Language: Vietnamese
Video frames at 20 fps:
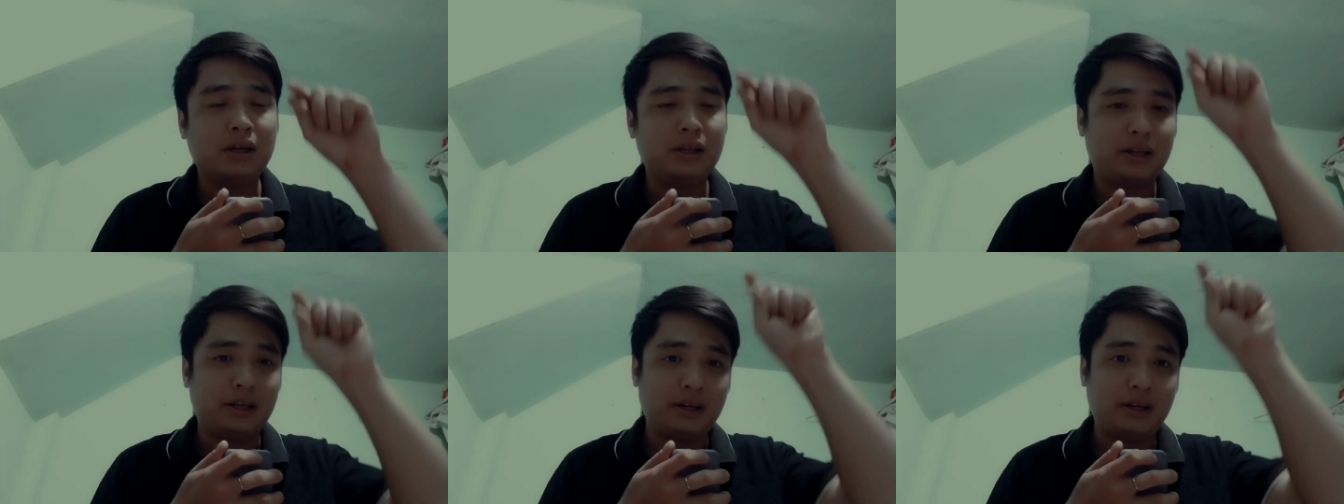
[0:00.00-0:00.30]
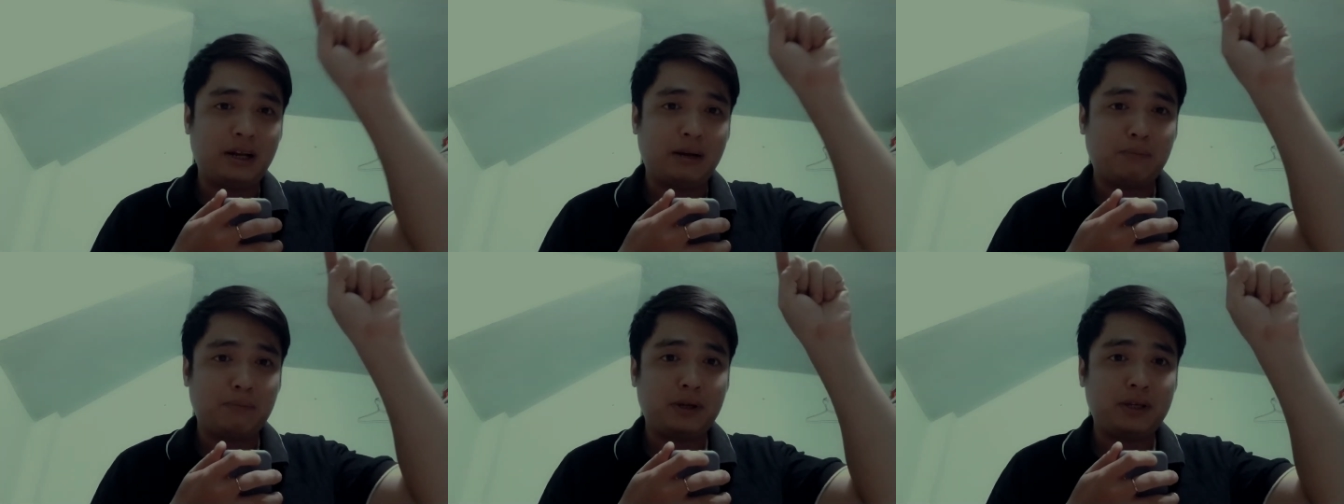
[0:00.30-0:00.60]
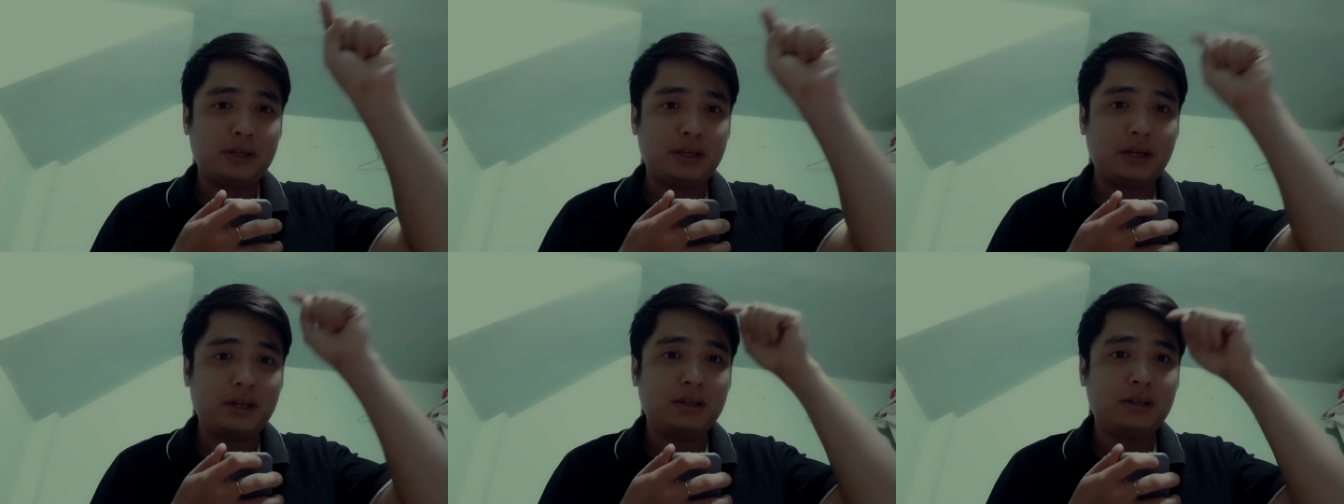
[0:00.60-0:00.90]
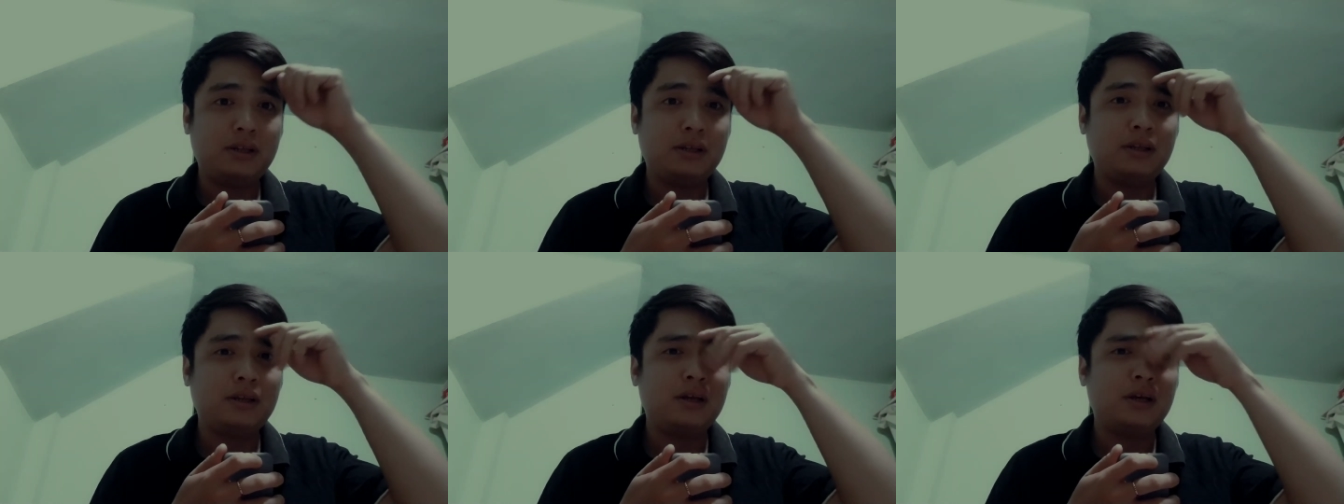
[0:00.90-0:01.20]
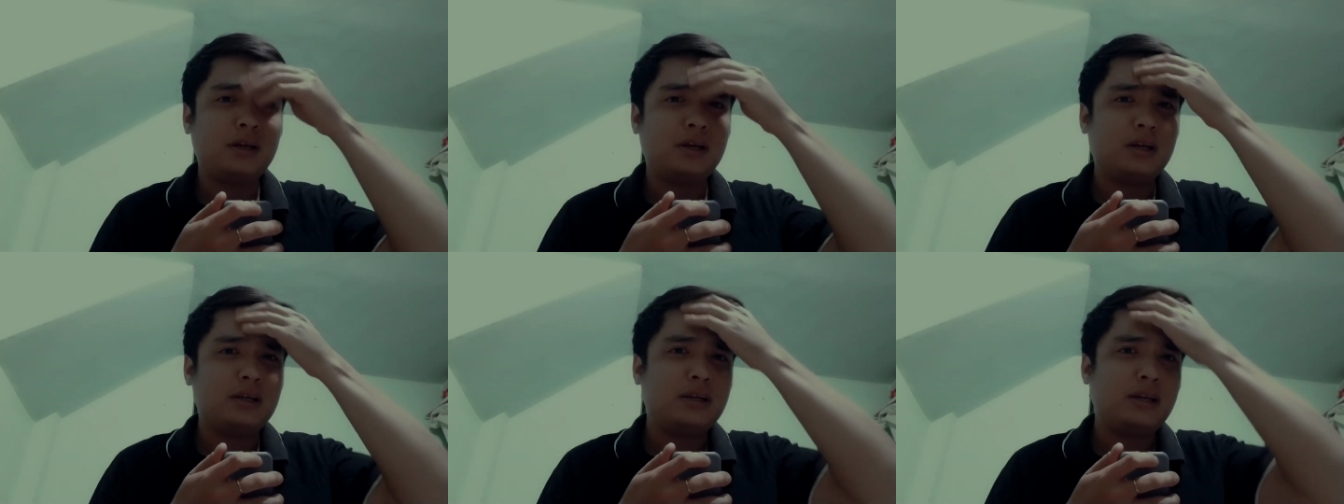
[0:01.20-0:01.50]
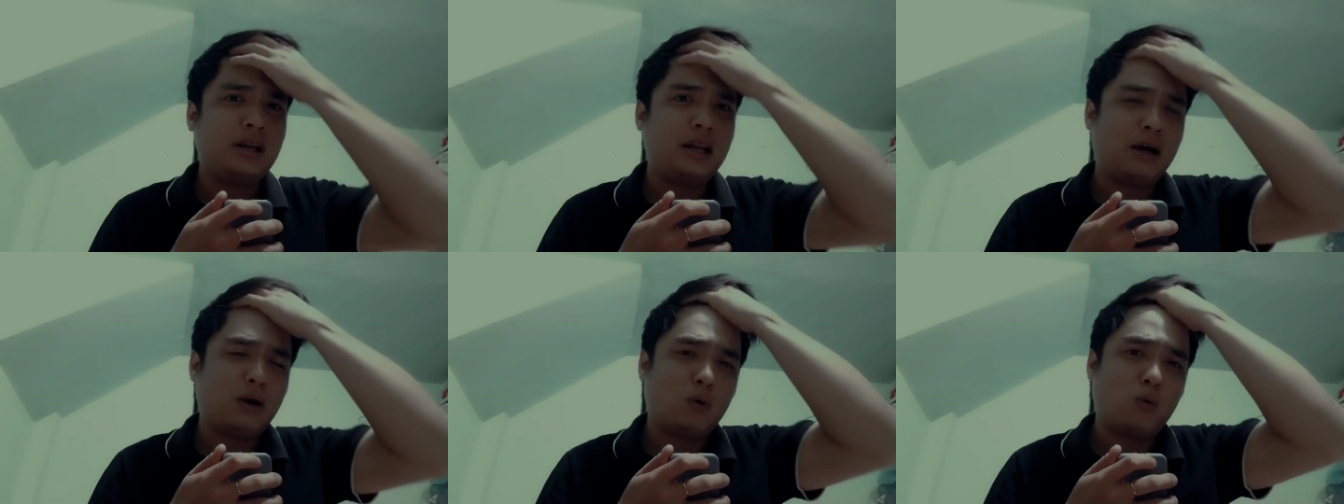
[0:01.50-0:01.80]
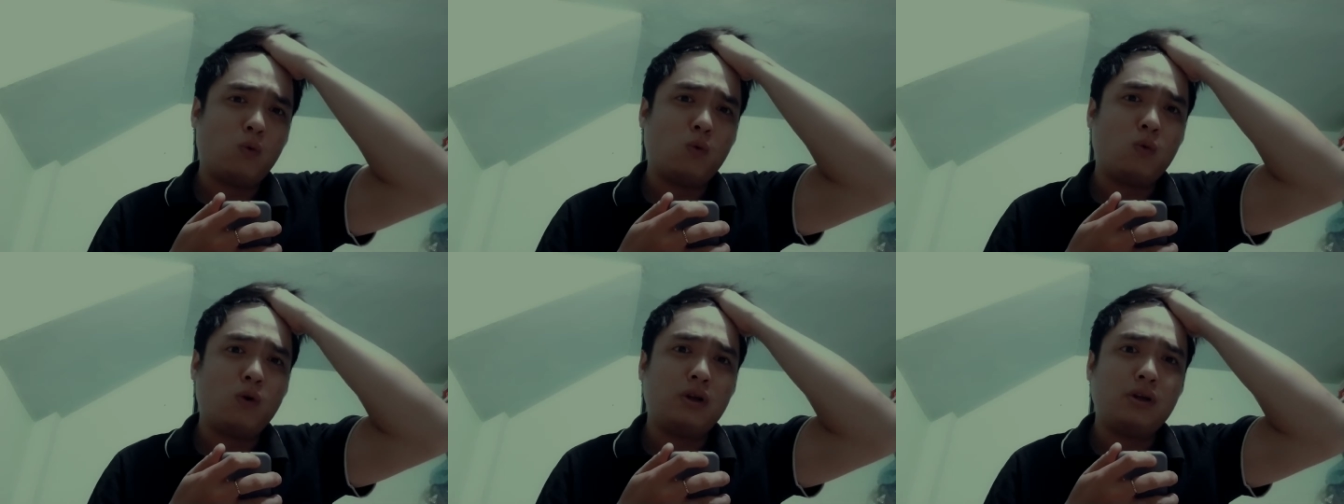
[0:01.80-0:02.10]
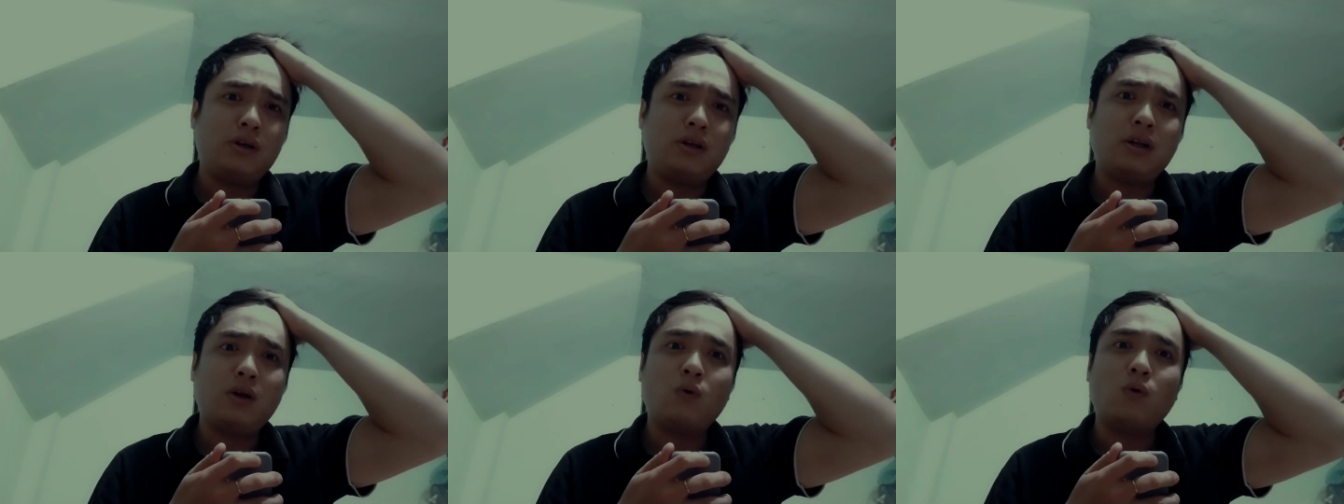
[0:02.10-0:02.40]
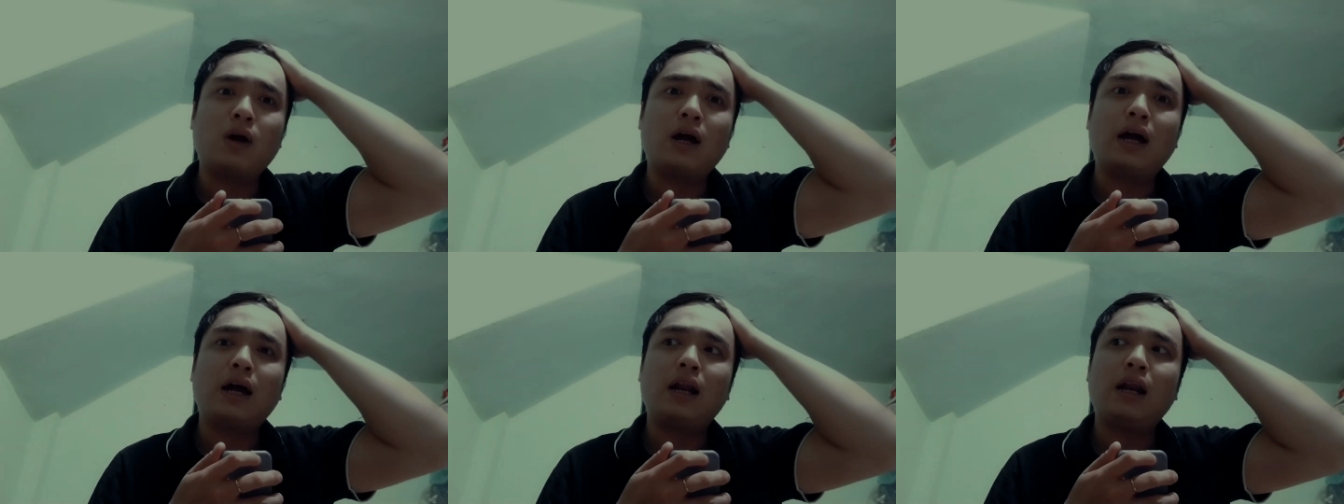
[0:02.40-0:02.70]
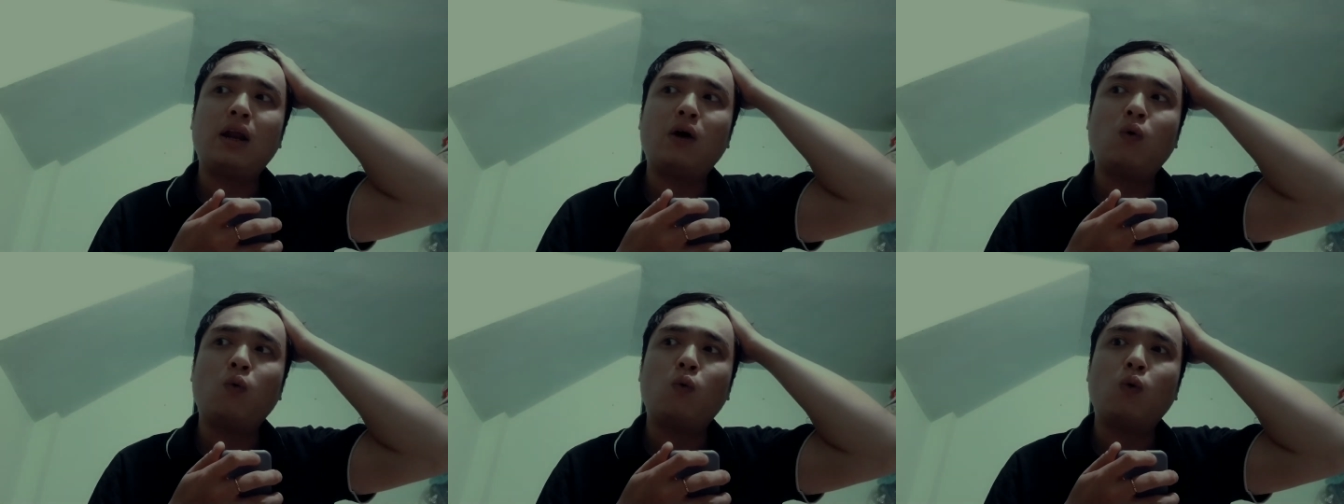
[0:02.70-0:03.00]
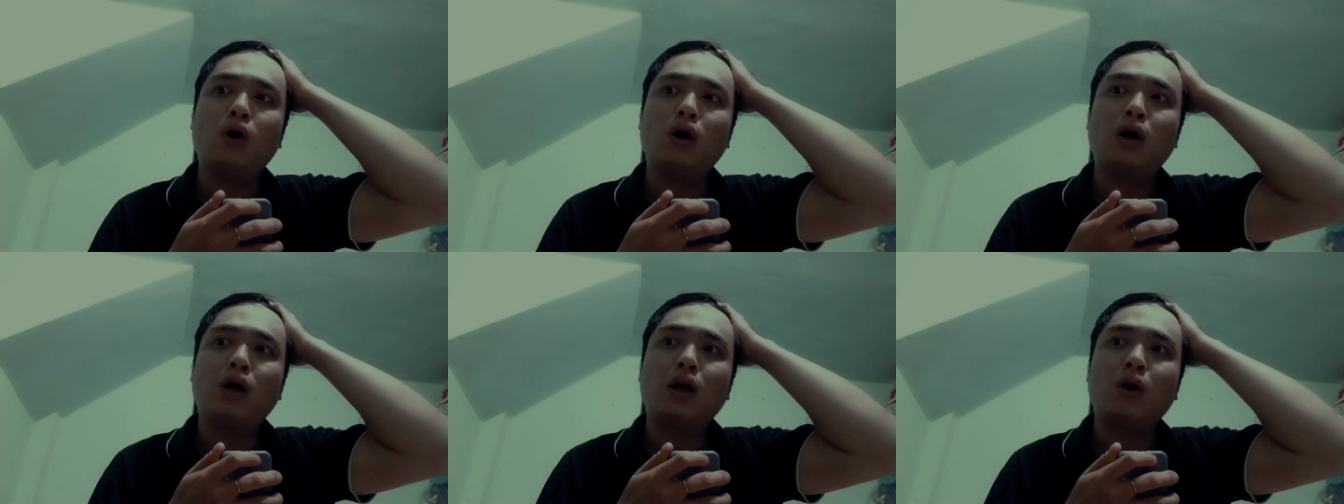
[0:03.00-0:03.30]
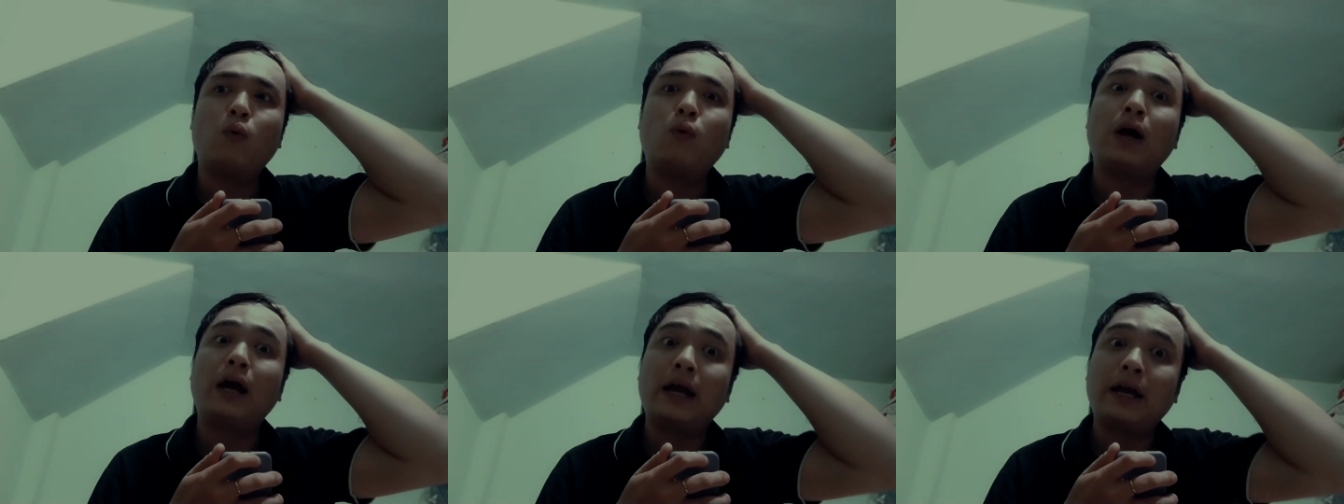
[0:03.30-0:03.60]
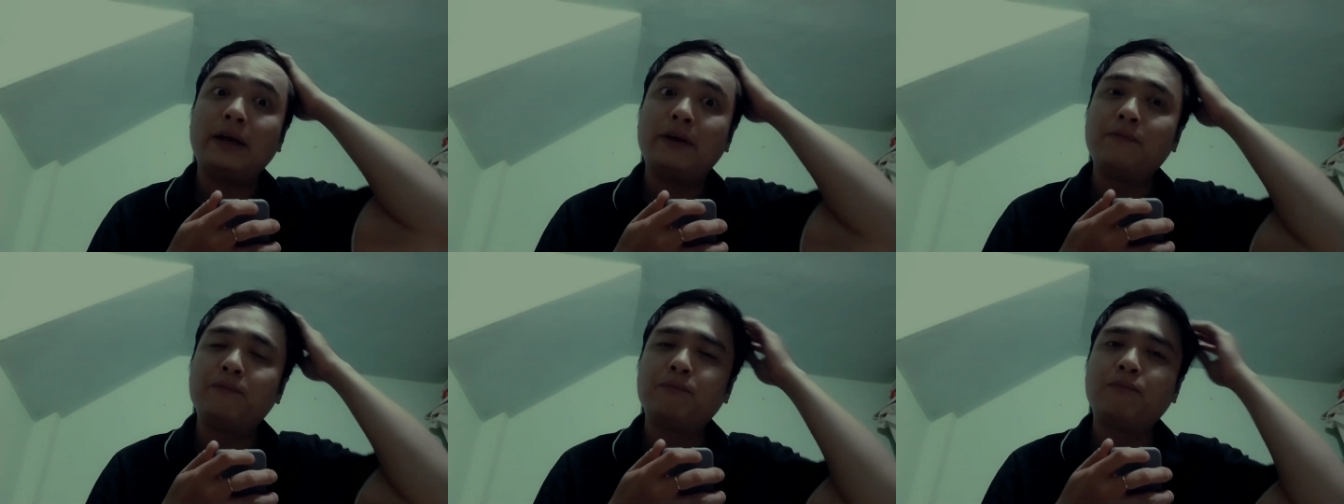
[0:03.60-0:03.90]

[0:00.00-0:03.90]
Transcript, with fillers: thì nó nằm ở trên trên lầu hình như lầu lầu à, lầu hai